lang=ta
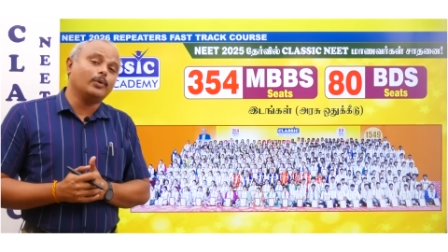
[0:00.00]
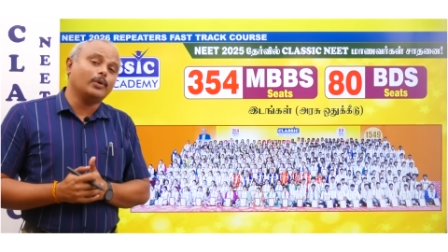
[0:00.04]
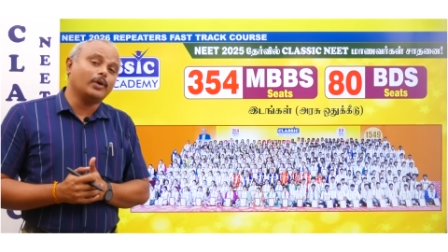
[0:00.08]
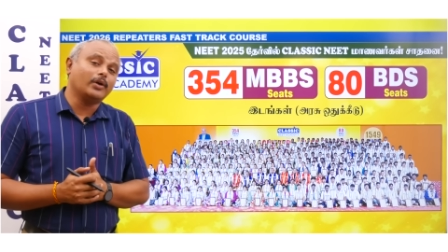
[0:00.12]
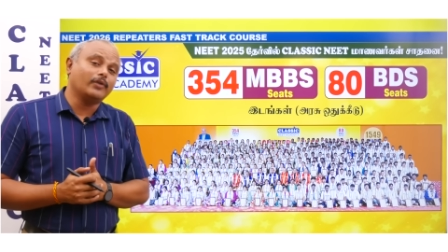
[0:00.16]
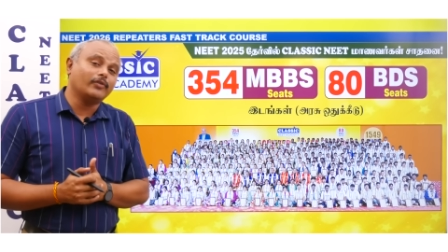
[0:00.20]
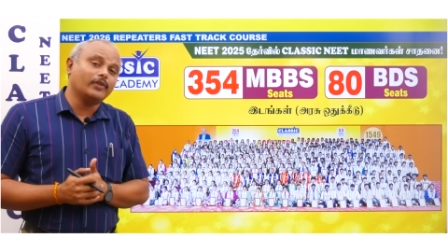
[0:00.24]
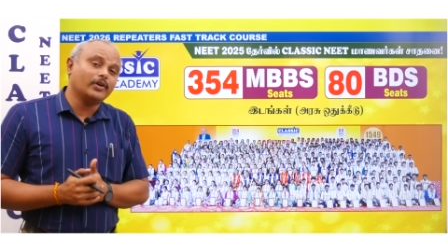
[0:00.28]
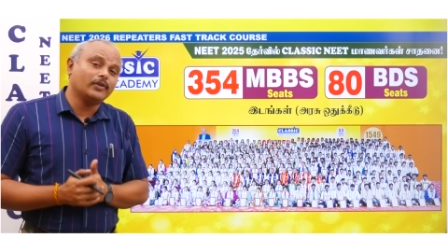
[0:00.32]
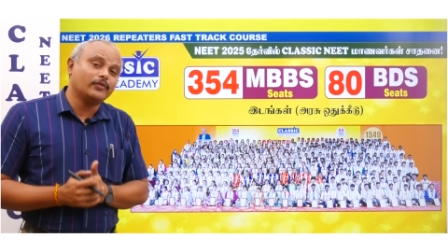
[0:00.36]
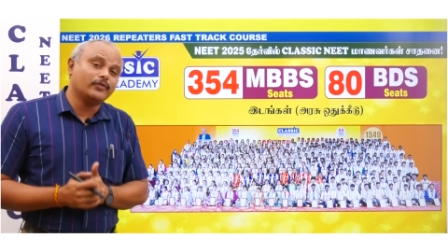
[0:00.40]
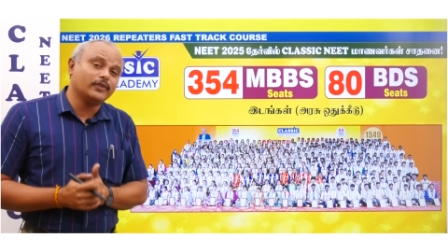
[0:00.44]
ஒரு
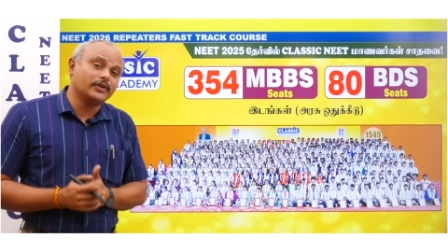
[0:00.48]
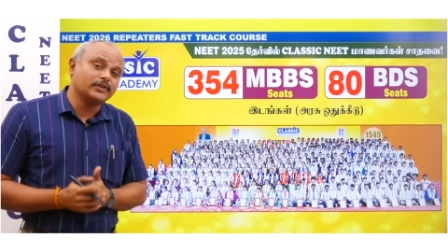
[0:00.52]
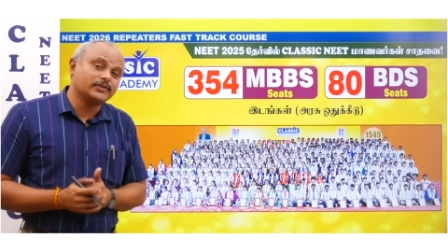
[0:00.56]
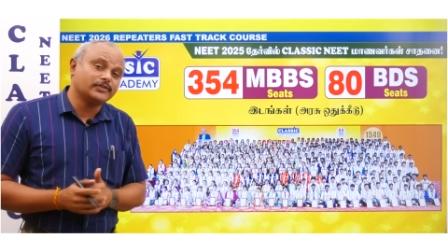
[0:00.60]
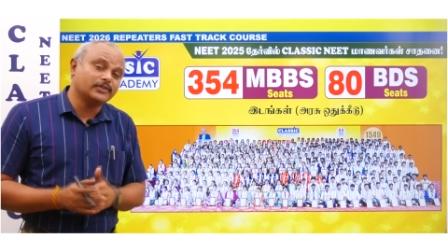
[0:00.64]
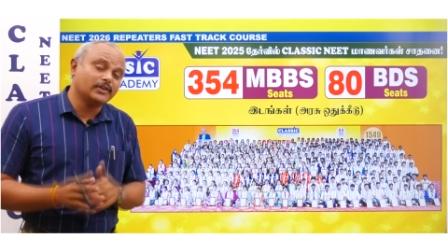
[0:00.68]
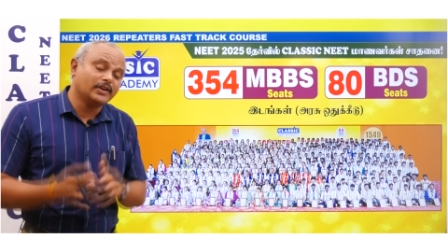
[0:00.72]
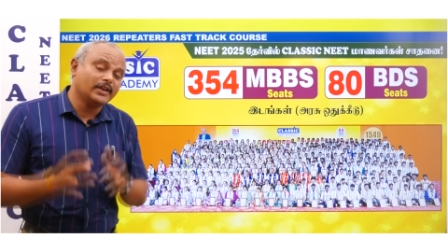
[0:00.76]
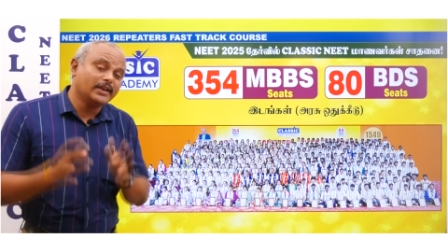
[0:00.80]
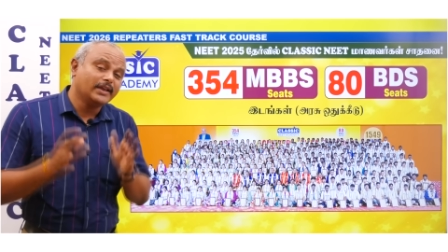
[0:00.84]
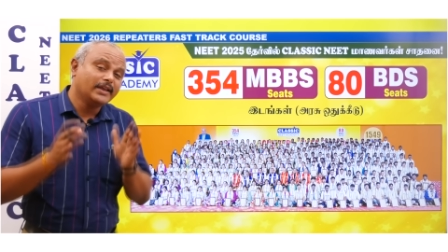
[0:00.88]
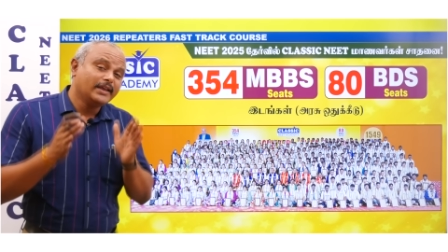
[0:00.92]
அவார்ட்
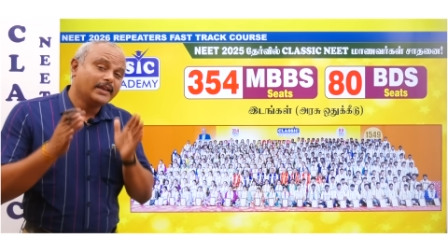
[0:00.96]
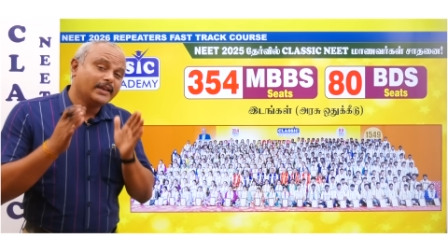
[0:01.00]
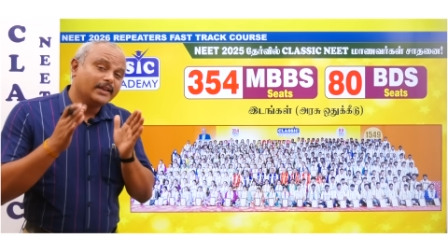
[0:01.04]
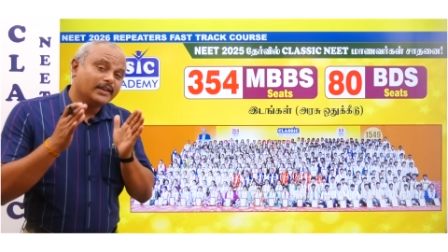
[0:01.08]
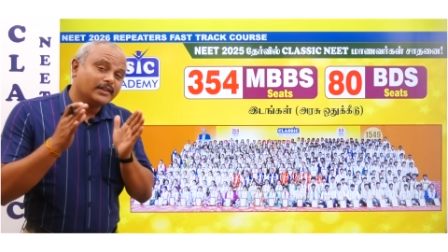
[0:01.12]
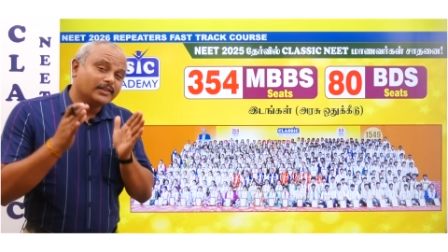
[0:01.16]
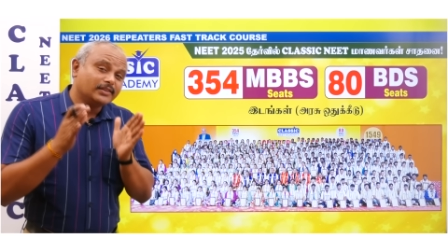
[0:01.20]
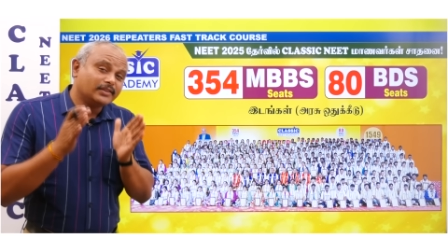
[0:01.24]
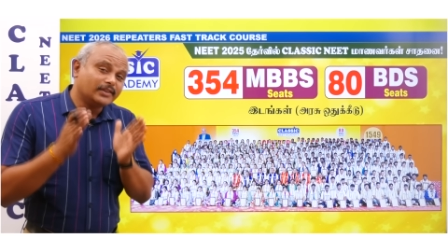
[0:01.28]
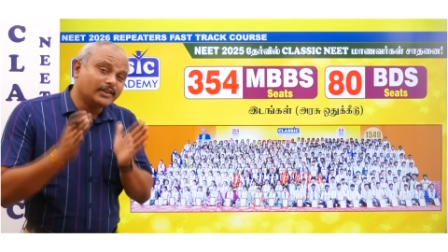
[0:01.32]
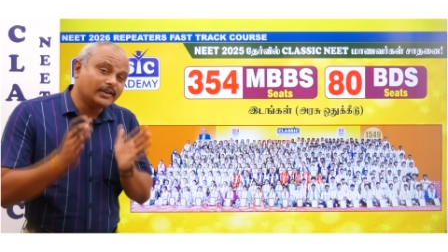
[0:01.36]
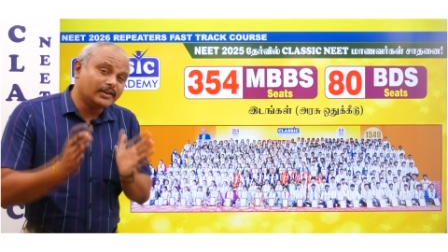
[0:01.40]
ஃபங்க்ஷன்
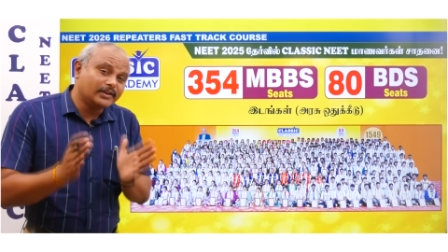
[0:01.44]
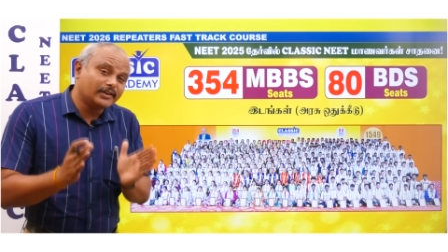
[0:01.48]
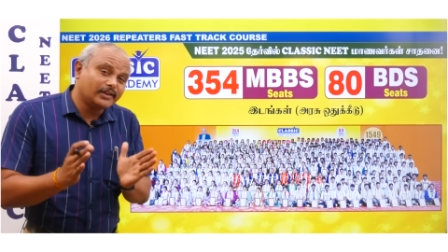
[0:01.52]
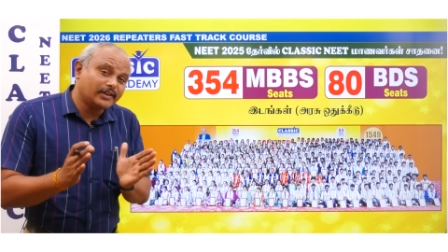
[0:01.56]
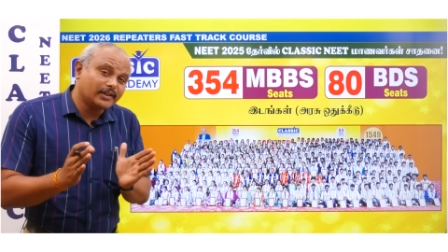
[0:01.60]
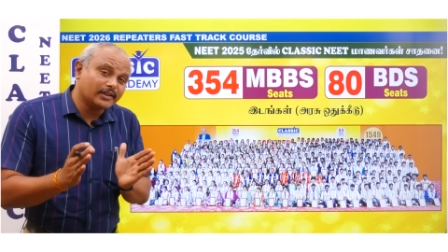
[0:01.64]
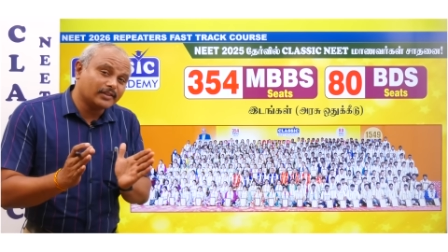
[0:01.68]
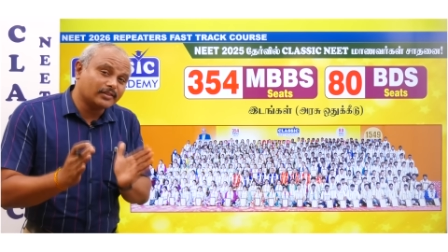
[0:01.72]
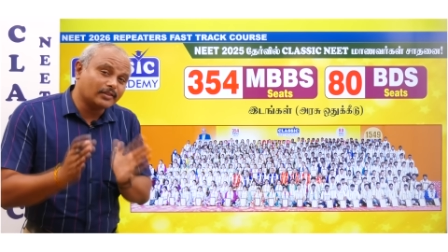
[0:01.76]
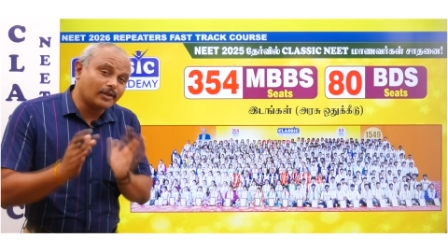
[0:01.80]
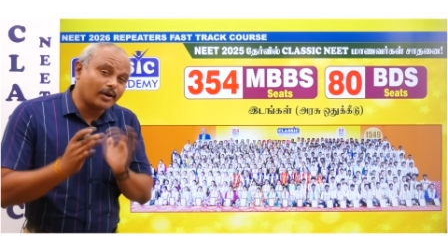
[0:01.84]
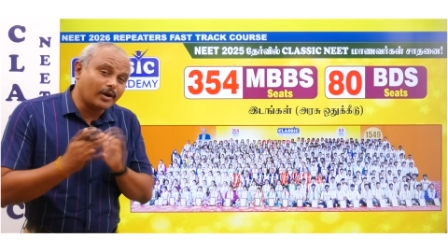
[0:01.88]

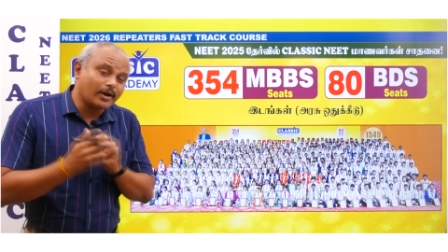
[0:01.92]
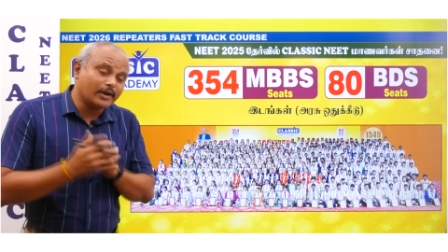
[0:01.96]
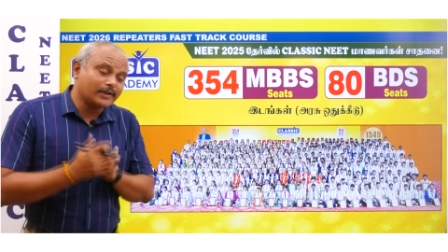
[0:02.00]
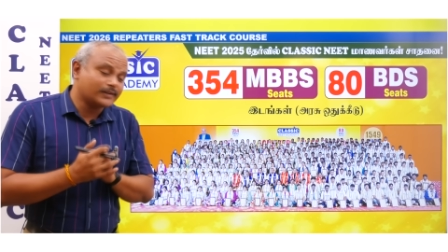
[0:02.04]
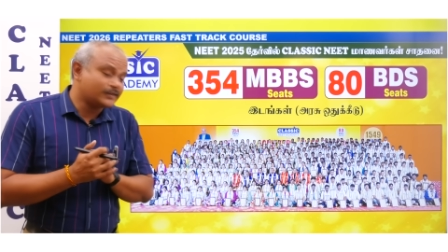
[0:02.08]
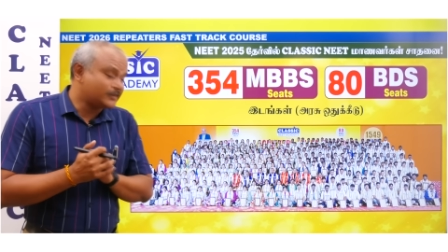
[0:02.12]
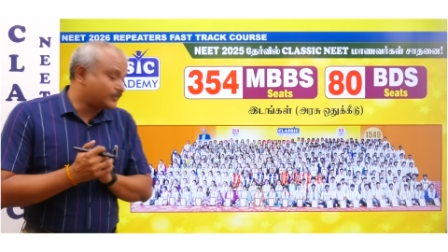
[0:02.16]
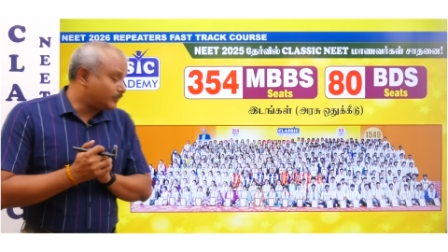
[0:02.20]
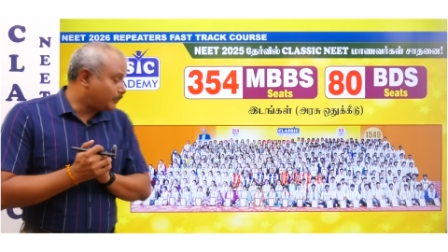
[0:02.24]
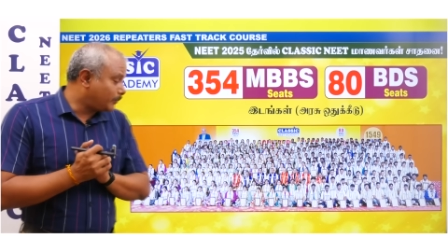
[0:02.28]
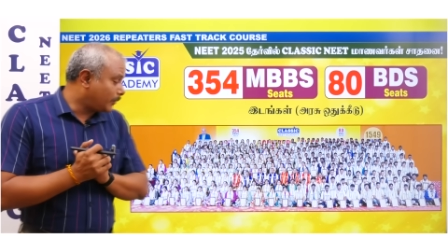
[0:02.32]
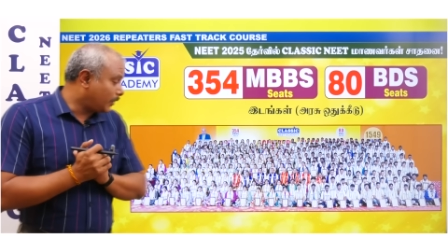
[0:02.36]
தேர்ட்டியத்
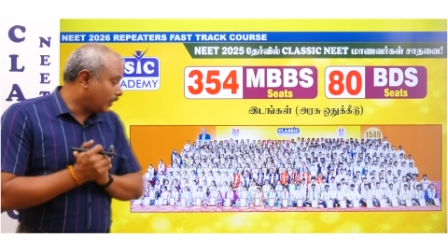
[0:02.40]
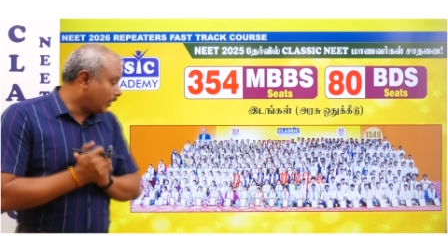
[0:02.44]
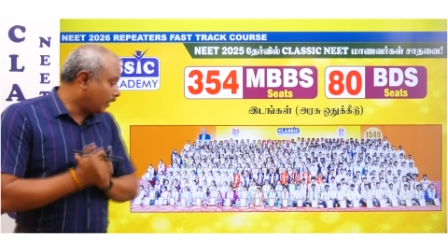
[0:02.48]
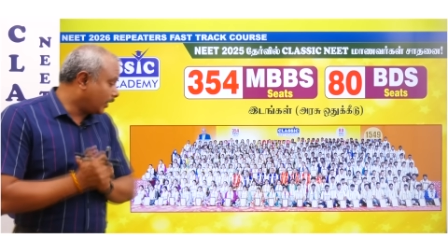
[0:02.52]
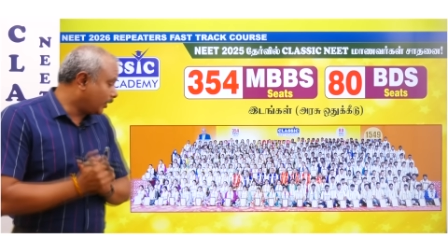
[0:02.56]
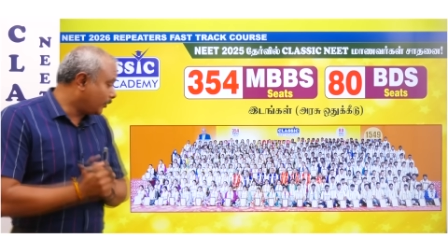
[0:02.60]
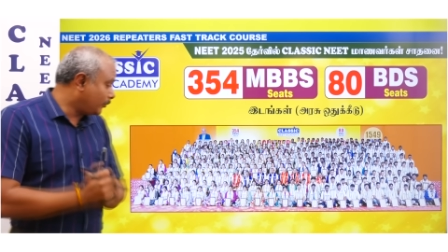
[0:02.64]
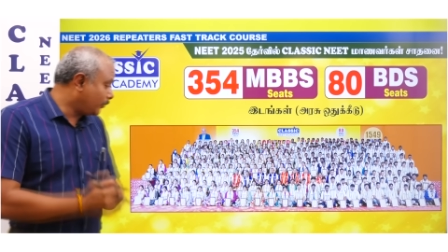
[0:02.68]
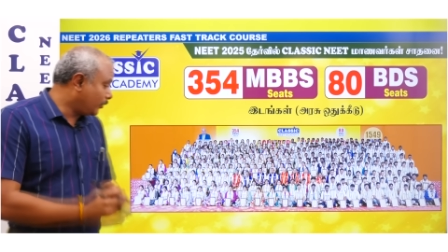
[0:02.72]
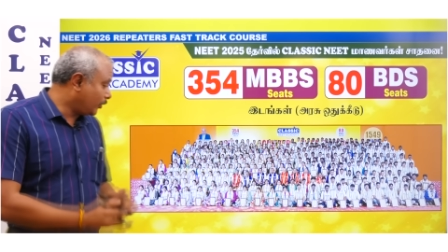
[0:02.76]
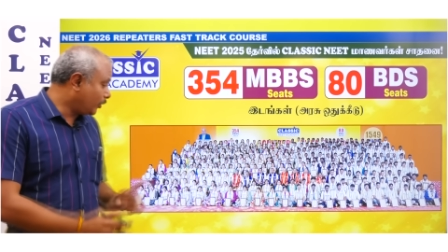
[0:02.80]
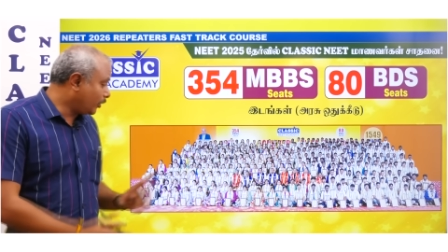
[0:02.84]
ஆகஸ்ட்
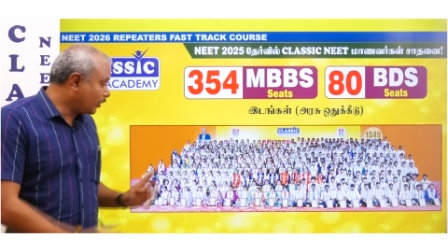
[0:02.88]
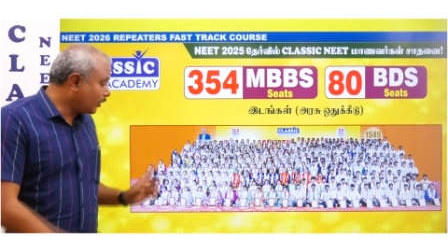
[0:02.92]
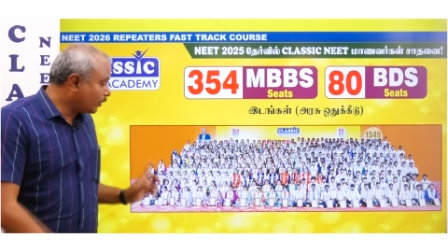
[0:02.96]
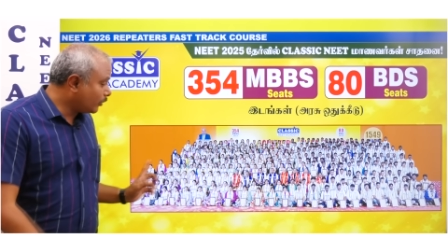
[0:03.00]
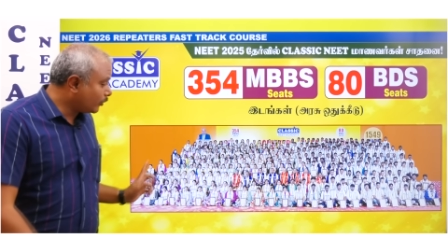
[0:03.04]
கண்டக்ட் பண்ணோம்